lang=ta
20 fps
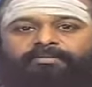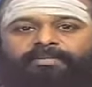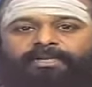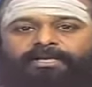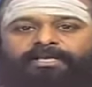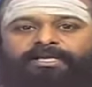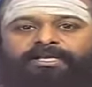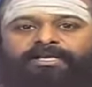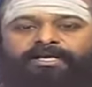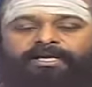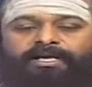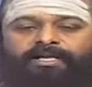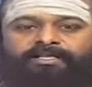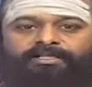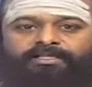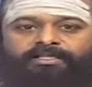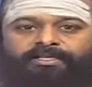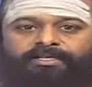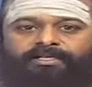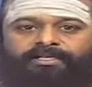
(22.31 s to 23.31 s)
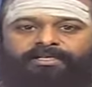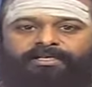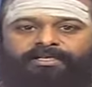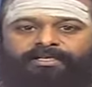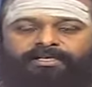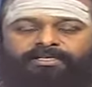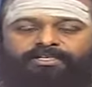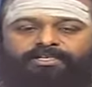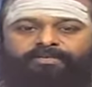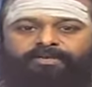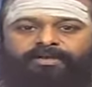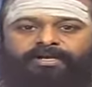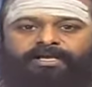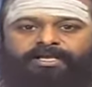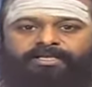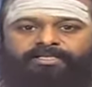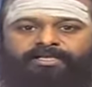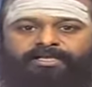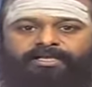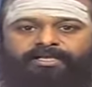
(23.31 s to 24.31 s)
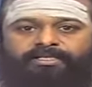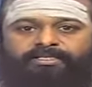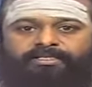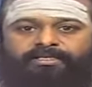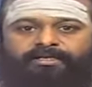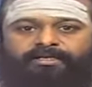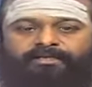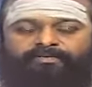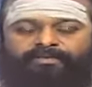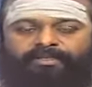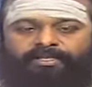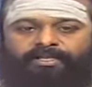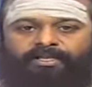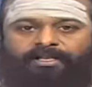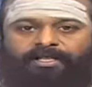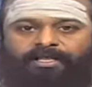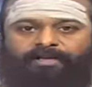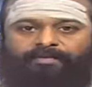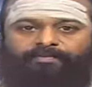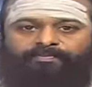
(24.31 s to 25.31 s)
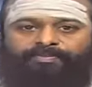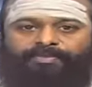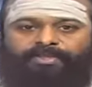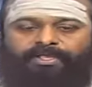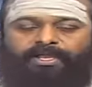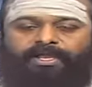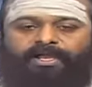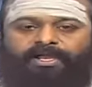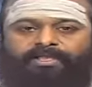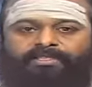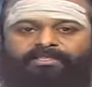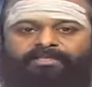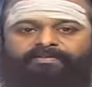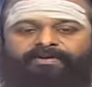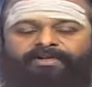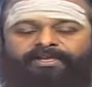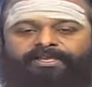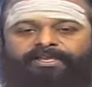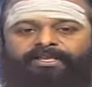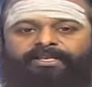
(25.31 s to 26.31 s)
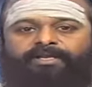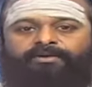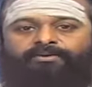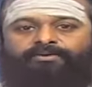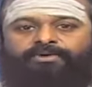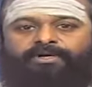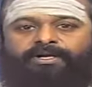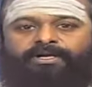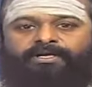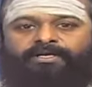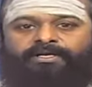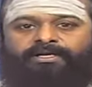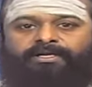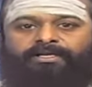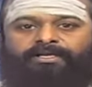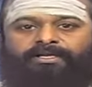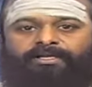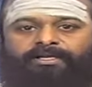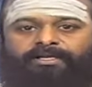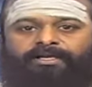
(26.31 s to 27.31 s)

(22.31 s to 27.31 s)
மெல்ல நகர்ந்து ரிஷபராசிக்கு செல்லவிருக்கிறார் அந்த வகையிலே உங்களுக்கு